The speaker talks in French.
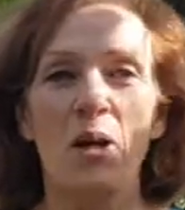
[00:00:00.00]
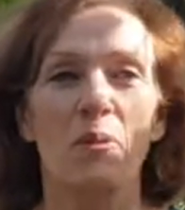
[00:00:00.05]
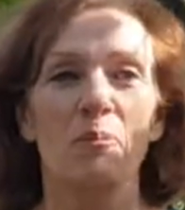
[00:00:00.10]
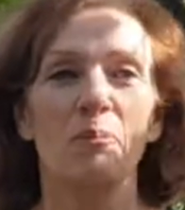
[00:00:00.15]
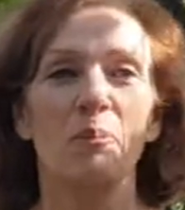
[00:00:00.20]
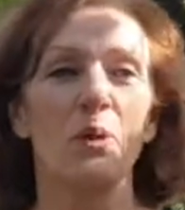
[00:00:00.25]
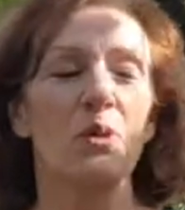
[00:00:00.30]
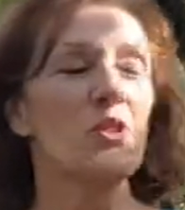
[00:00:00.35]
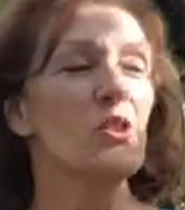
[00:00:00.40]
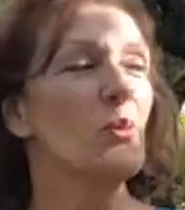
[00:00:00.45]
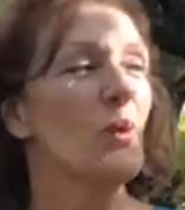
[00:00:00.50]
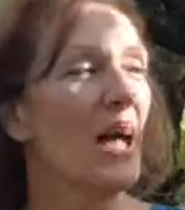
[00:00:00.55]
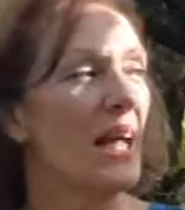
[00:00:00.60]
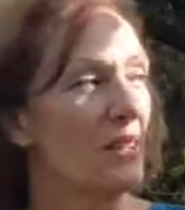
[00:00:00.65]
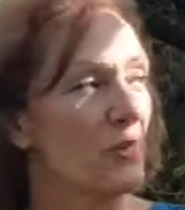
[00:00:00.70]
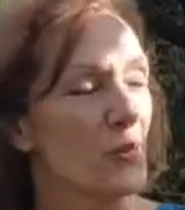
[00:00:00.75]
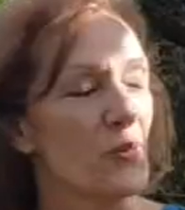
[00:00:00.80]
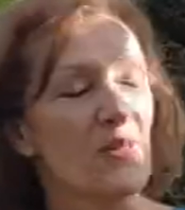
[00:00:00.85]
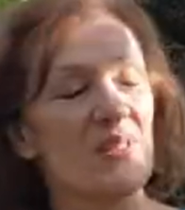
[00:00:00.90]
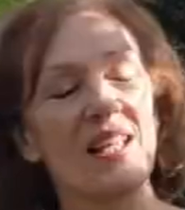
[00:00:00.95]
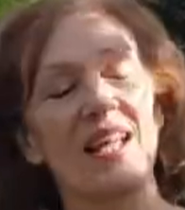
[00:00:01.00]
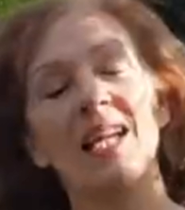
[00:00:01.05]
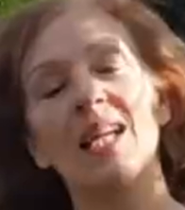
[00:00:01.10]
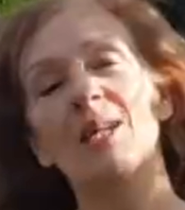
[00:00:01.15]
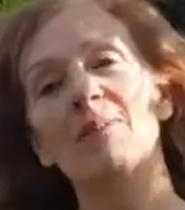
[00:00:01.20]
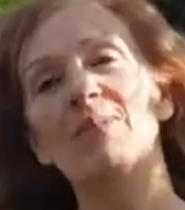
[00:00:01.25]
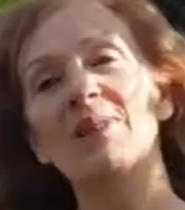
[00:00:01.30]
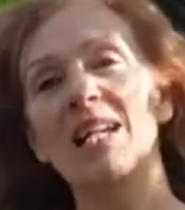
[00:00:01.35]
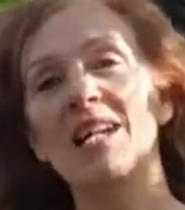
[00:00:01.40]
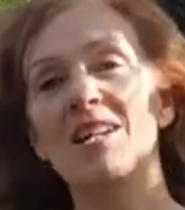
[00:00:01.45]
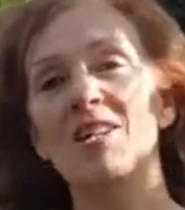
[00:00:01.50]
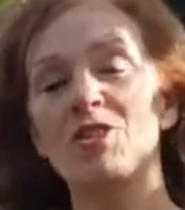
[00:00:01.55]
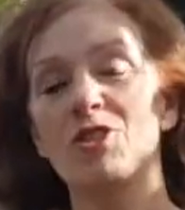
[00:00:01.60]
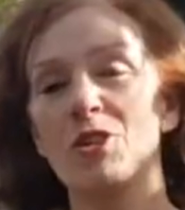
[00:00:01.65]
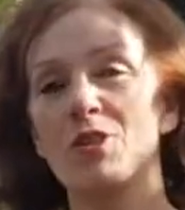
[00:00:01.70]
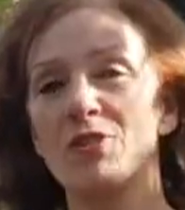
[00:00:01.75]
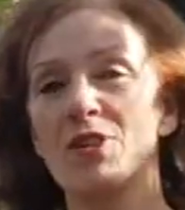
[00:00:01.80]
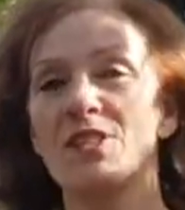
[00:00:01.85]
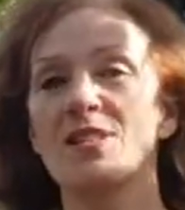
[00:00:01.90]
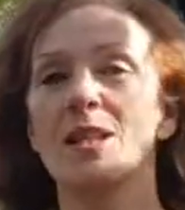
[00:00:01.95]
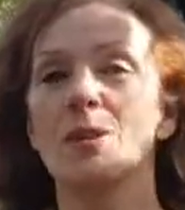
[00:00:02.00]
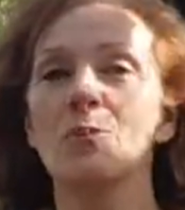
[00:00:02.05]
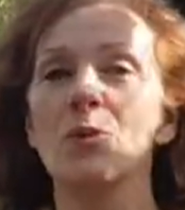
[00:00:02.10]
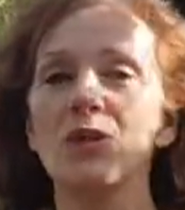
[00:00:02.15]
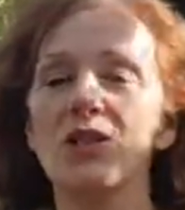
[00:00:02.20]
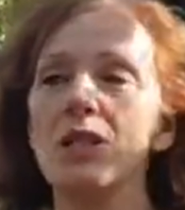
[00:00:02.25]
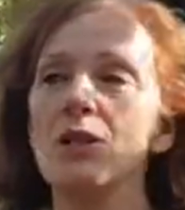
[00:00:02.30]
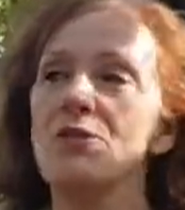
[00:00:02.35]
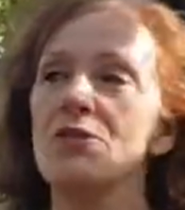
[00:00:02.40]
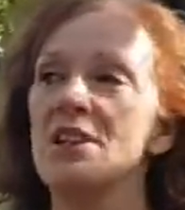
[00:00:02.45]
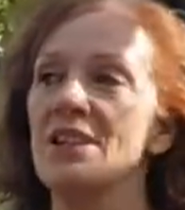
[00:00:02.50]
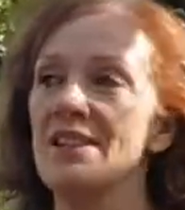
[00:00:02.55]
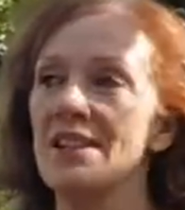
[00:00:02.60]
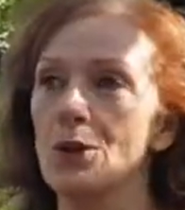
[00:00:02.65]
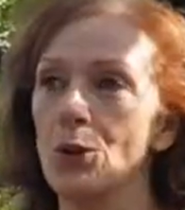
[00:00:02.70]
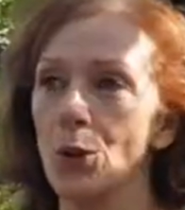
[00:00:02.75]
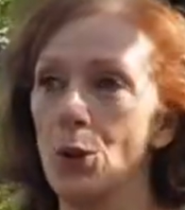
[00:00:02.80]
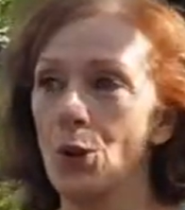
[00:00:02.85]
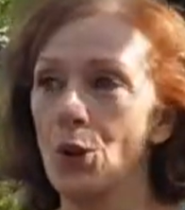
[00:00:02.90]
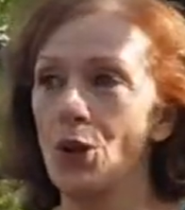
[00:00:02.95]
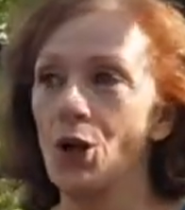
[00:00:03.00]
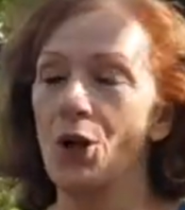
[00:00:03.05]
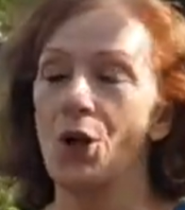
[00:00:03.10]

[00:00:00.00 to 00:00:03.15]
Bonjour à tous. Eh bien, je fais cette petite vidéo